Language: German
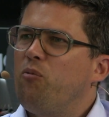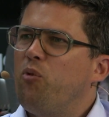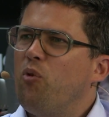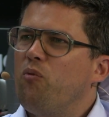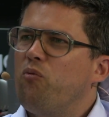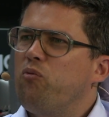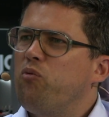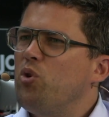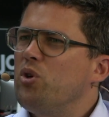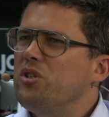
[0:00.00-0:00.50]
Wo,
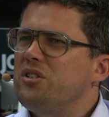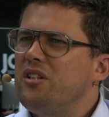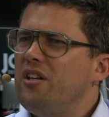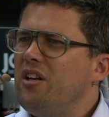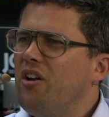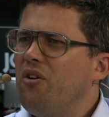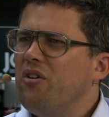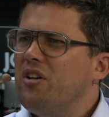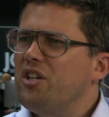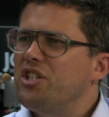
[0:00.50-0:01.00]
wo ist
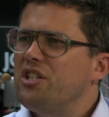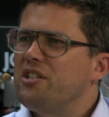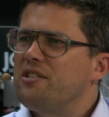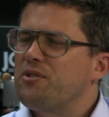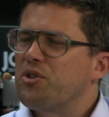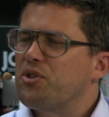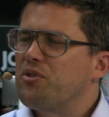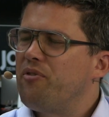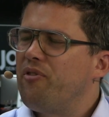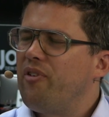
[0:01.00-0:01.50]
denn der Unterschied
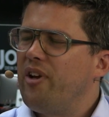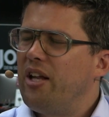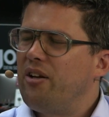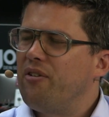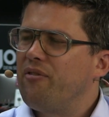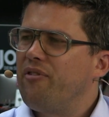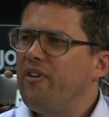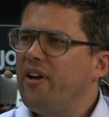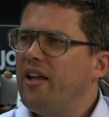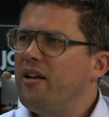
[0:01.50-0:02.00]
zwischen Fan
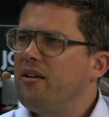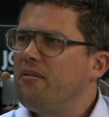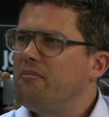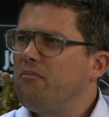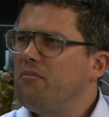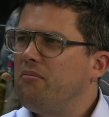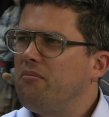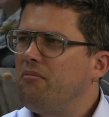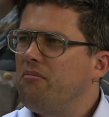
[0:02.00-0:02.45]
und Fandom?